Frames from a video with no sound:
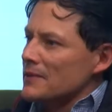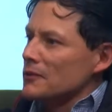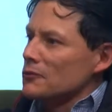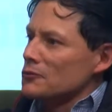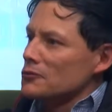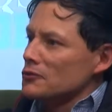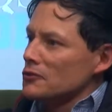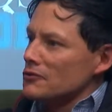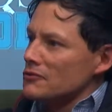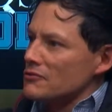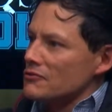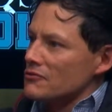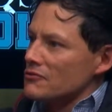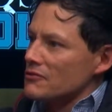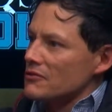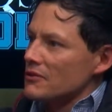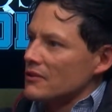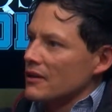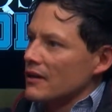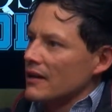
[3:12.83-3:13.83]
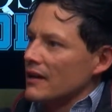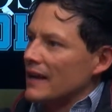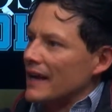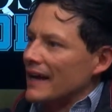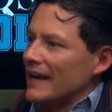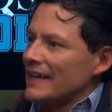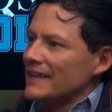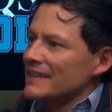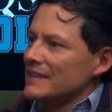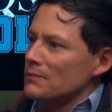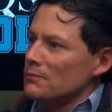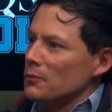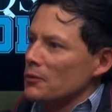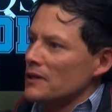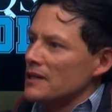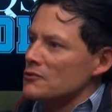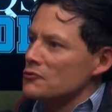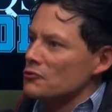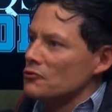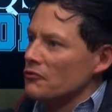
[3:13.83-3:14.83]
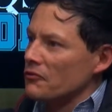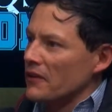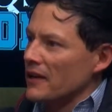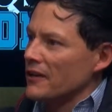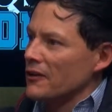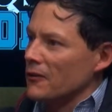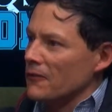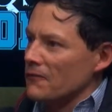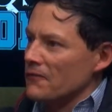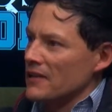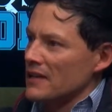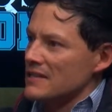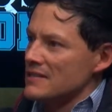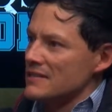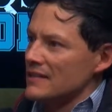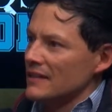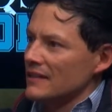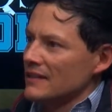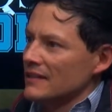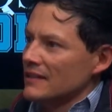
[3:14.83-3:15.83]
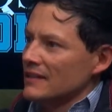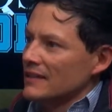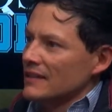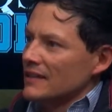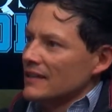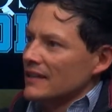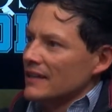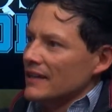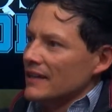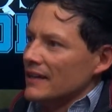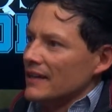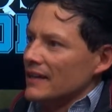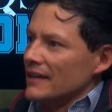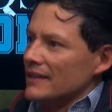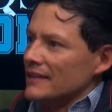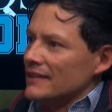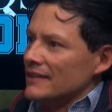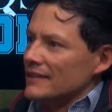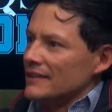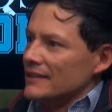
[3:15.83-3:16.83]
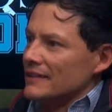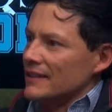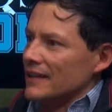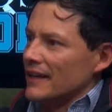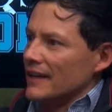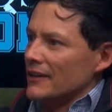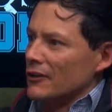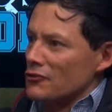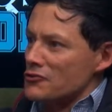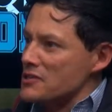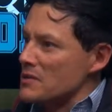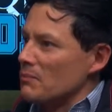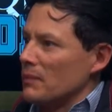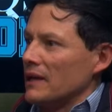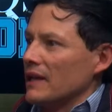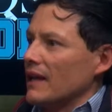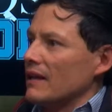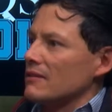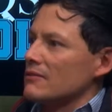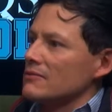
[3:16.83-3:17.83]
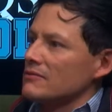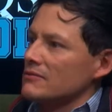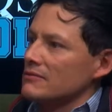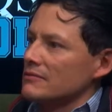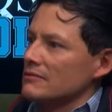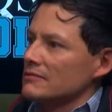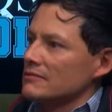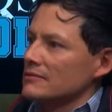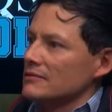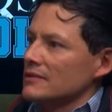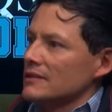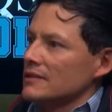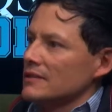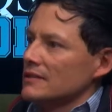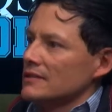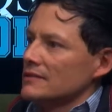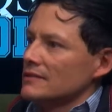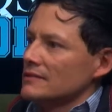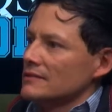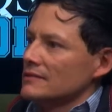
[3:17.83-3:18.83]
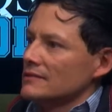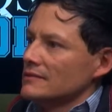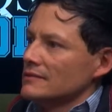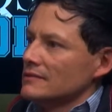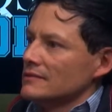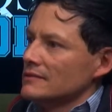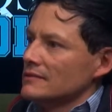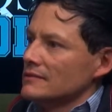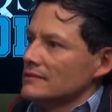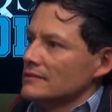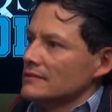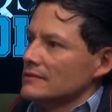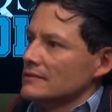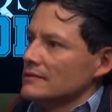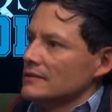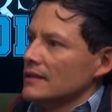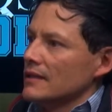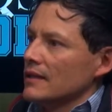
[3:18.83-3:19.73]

minutos la gente pone su fe y confianza en, en 11 pelados. Ajá, sí, correcto.